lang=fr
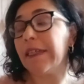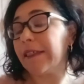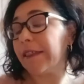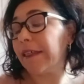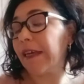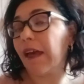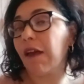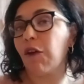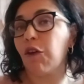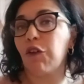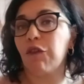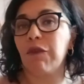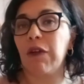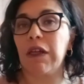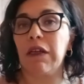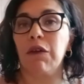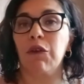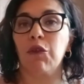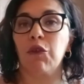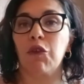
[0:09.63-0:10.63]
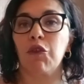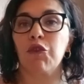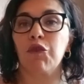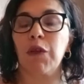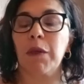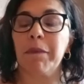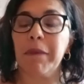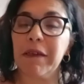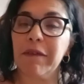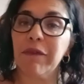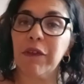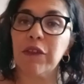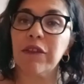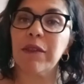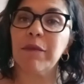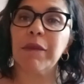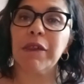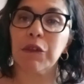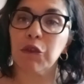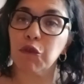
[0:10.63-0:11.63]
Car euh, voilà, on reçoit pas
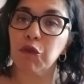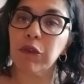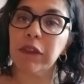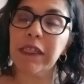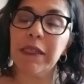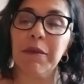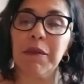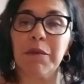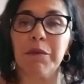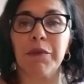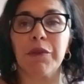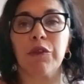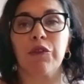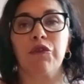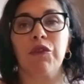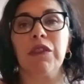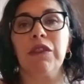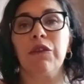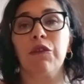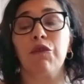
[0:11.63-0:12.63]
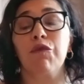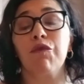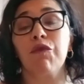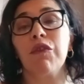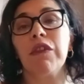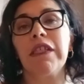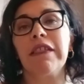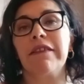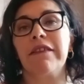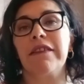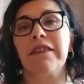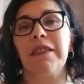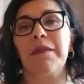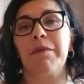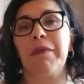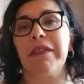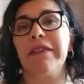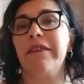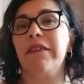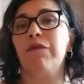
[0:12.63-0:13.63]
forcément toutes les mêmes produits. Donc vous n'hésitez
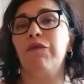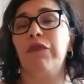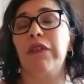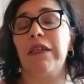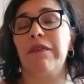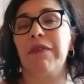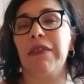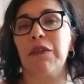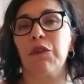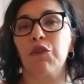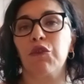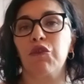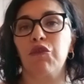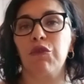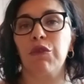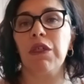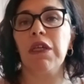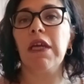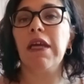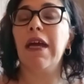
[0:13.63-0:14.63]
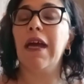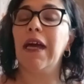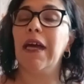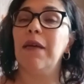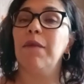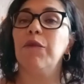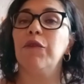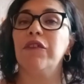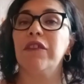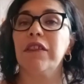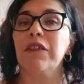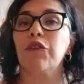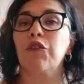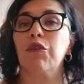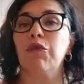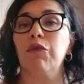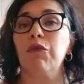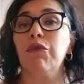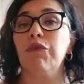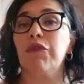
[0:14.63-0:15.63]
pas si vous l'avez reçu à me dire ce
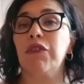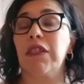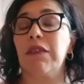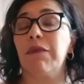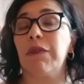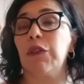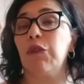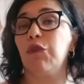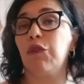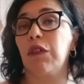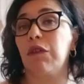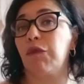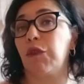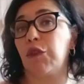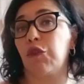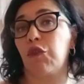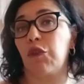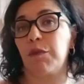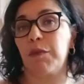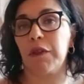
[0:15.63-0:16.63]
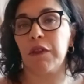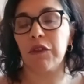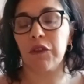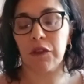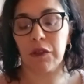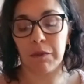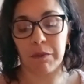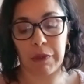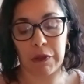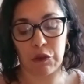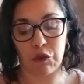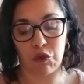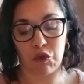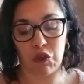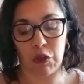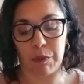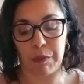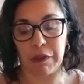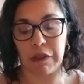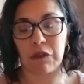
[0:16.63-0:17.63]
que vous, vous avez eu dans votre box. Parce que
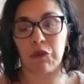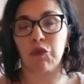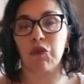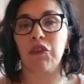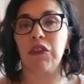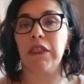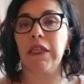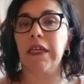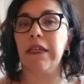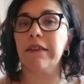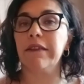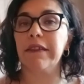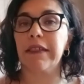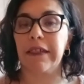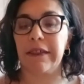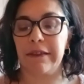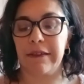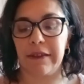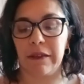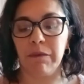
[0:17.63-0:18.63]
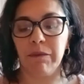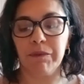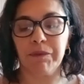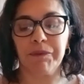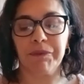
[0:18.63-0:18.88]
ça peut être aussi intéressant.